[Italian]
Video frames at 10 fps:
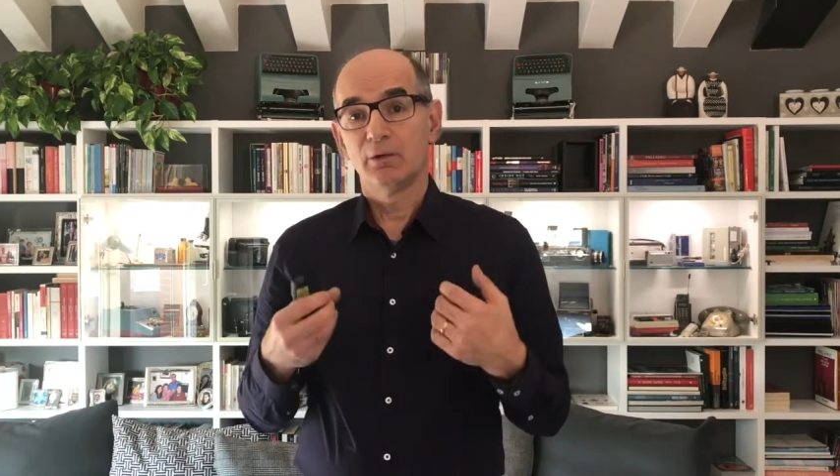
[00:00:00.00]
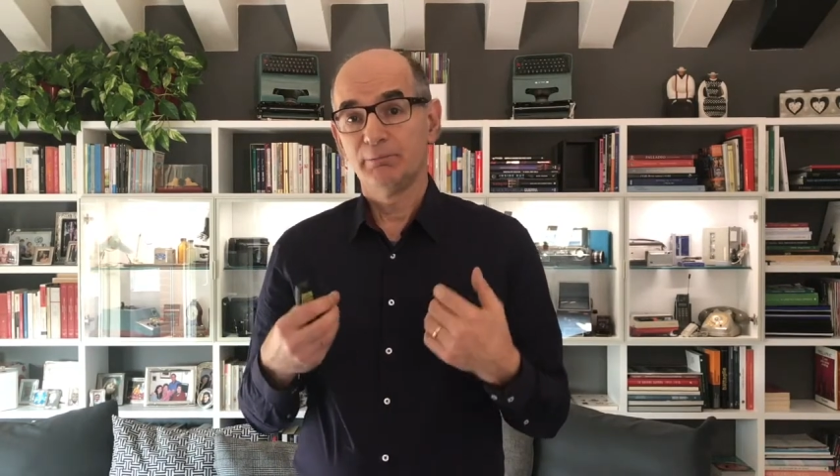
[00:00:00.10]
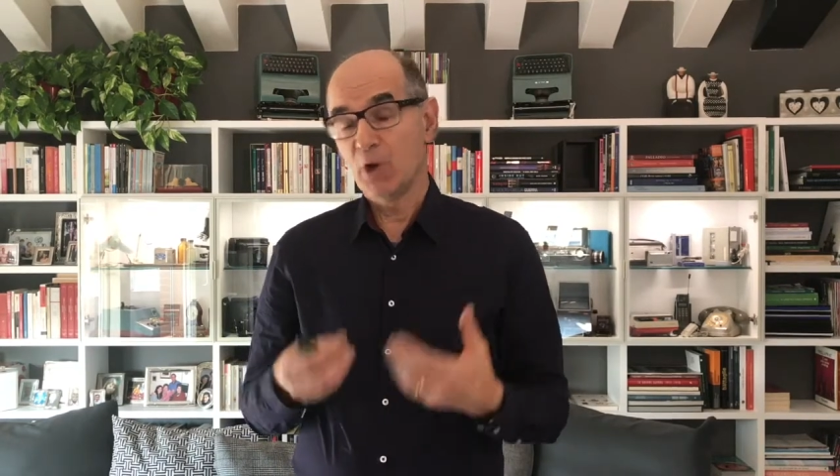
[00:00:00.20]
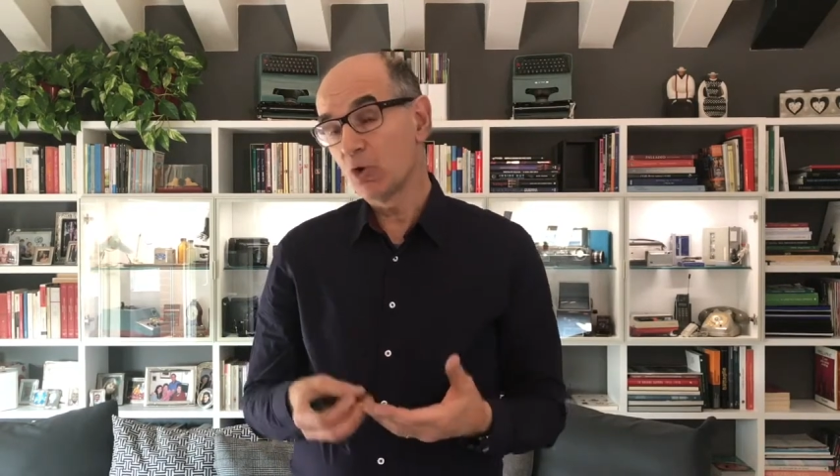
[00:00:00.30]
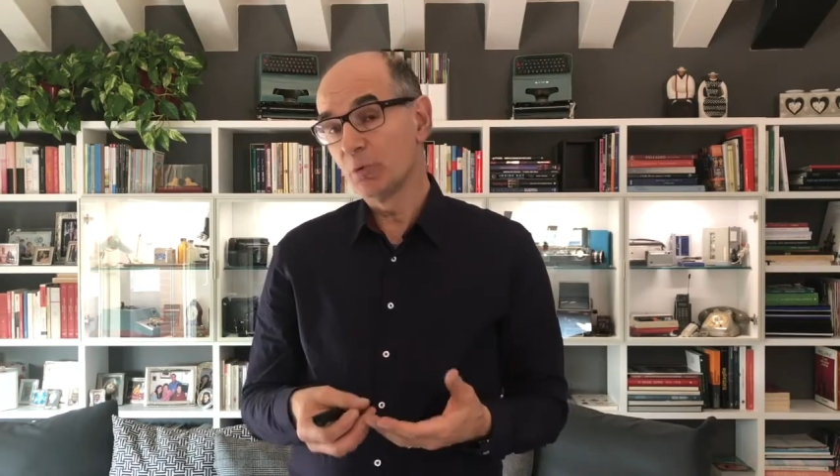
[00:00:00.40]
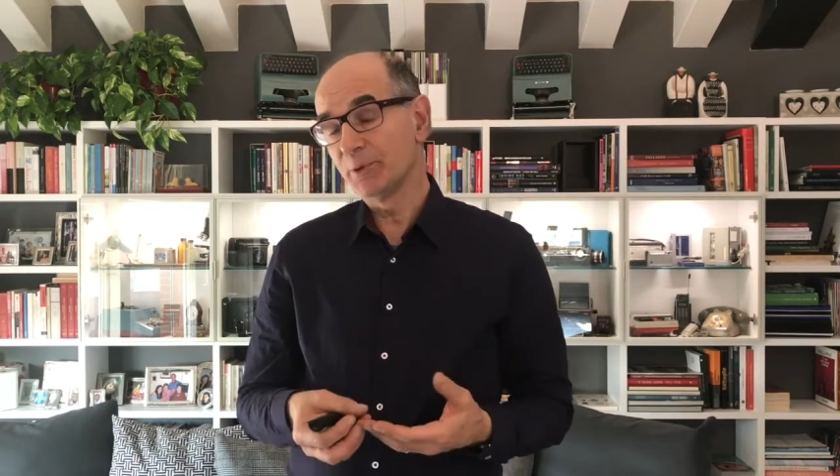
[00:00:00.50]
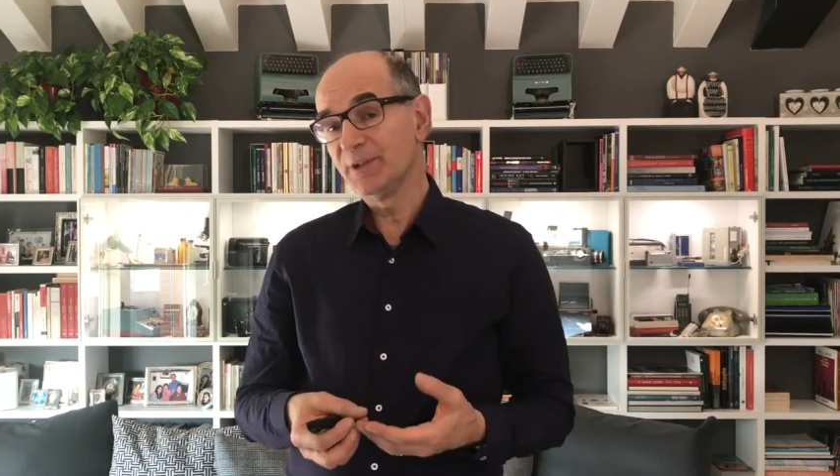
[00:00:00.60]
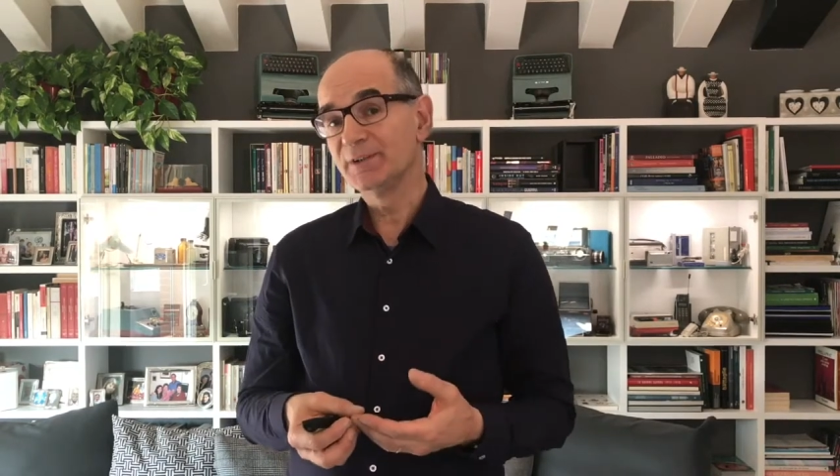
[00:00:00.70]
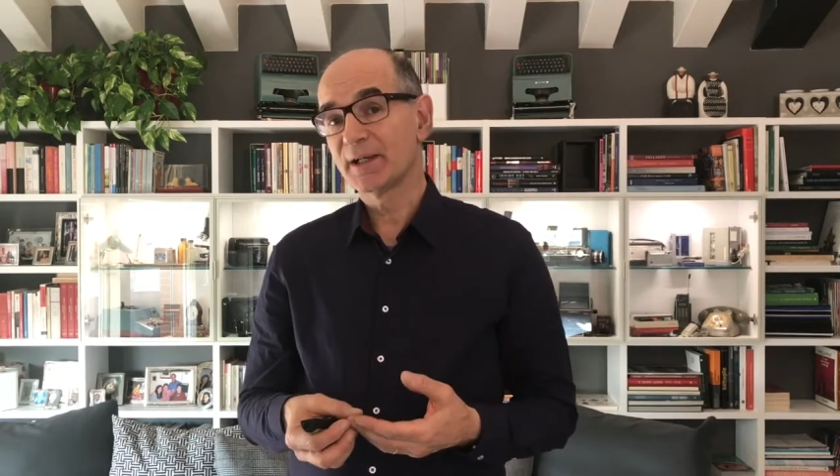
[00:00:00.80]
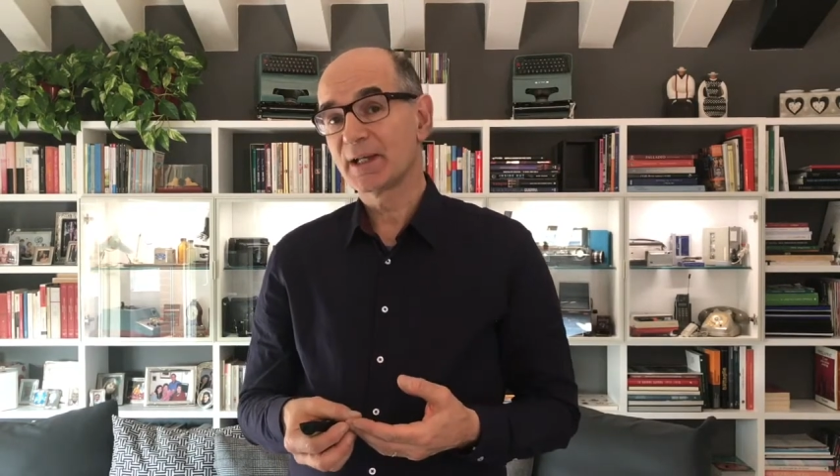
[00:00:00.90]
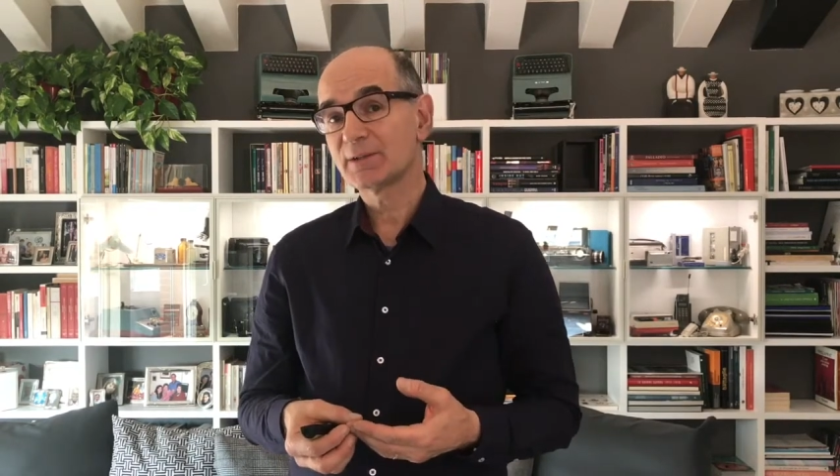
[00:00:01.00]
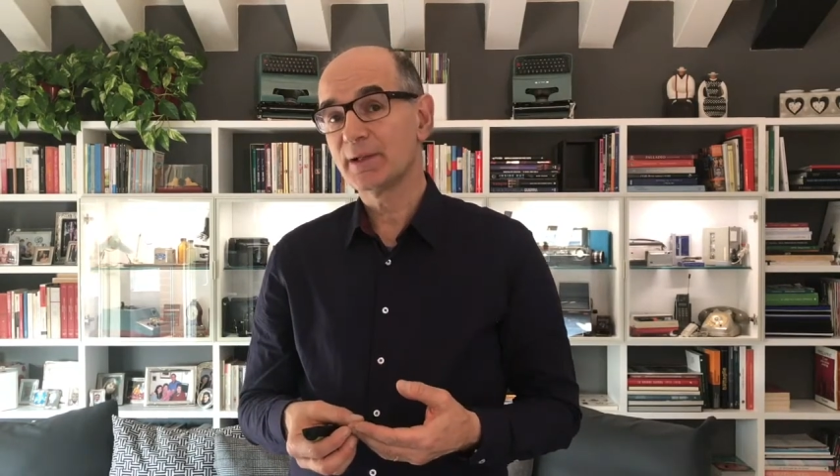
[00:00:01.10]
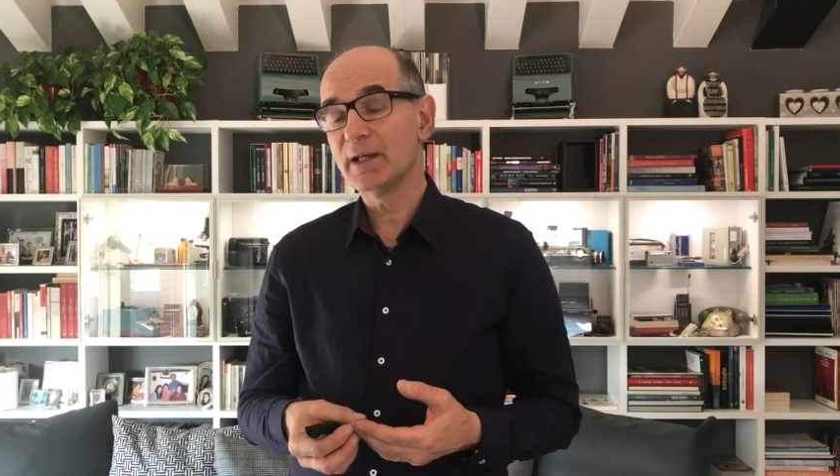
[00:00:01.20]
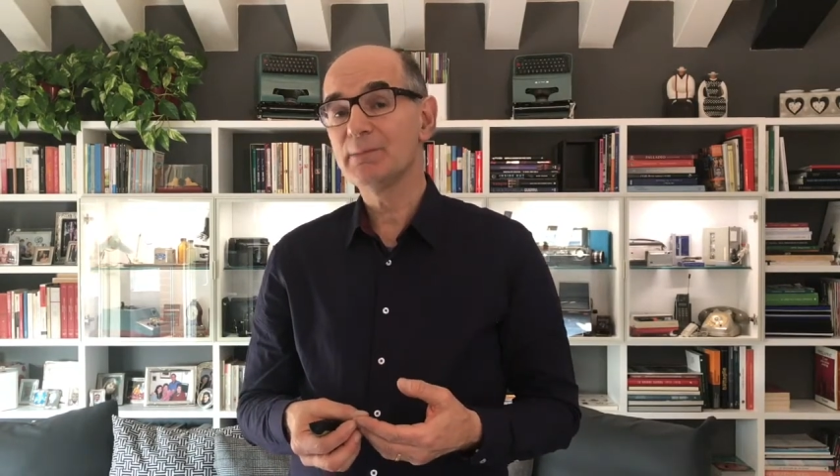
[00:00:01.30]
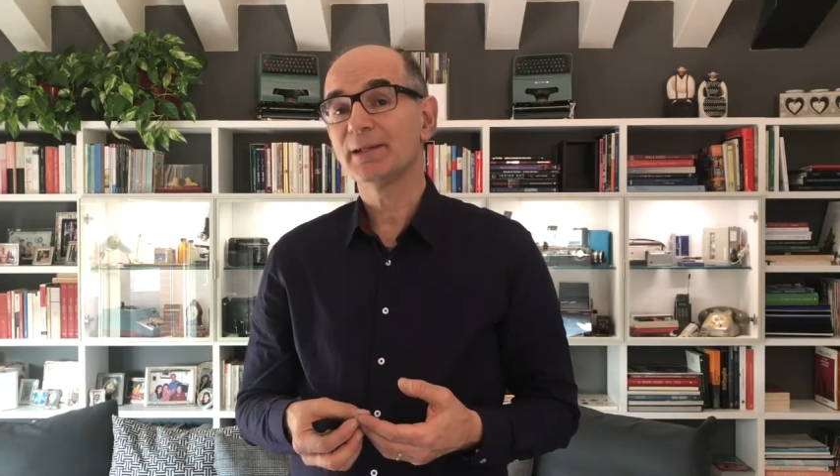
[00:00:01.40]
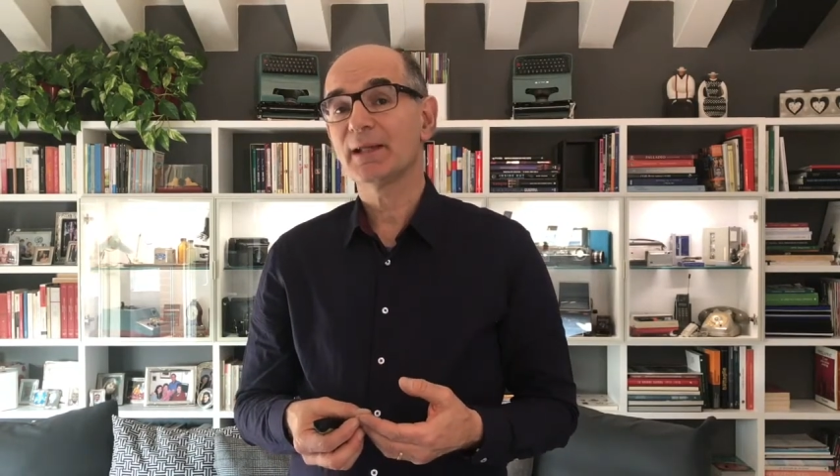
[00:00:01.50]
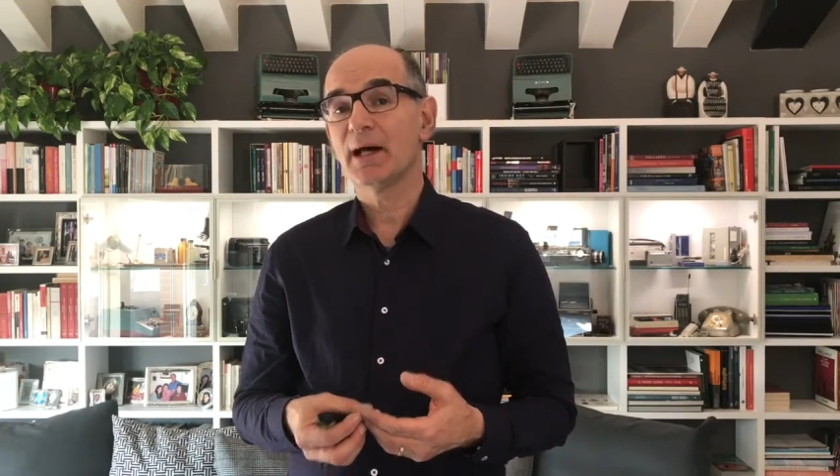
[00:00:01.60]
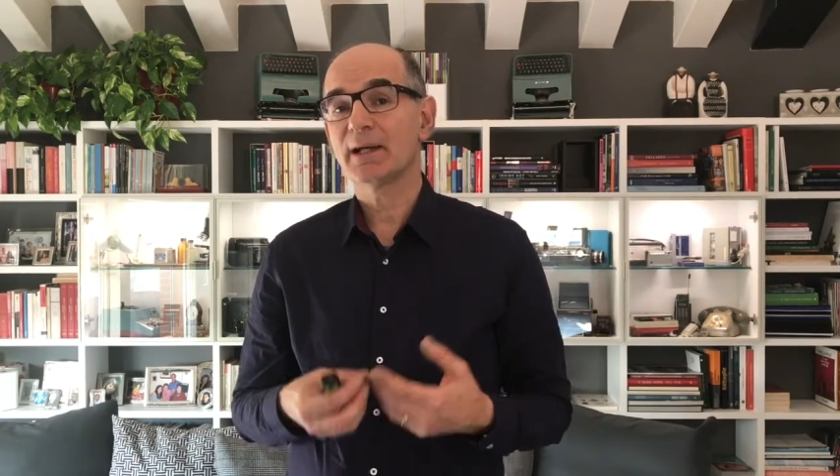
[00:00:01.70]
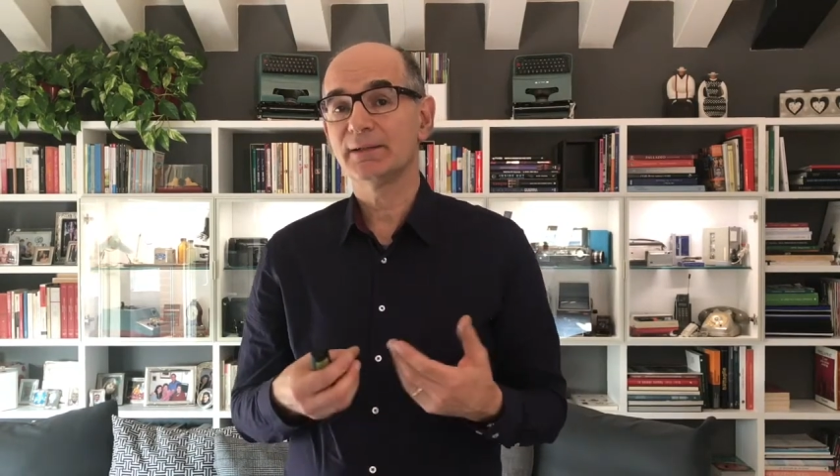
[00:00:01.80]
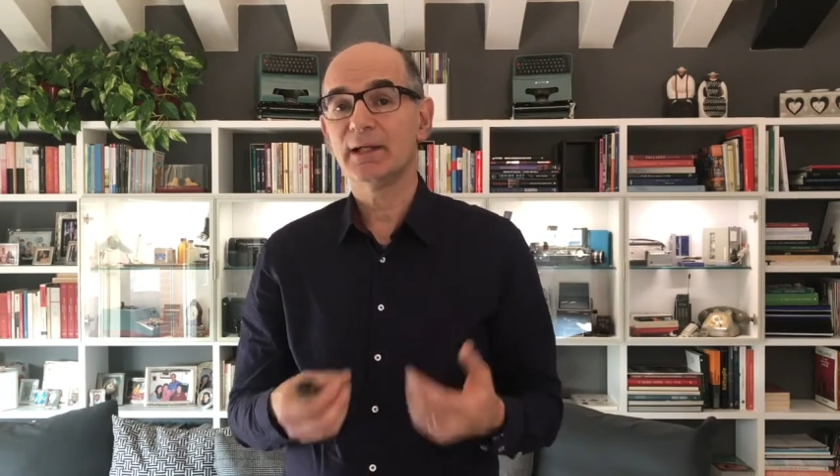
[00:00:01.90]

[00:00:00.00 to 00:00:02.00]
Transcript: Mi occupo di integrazione alimentare e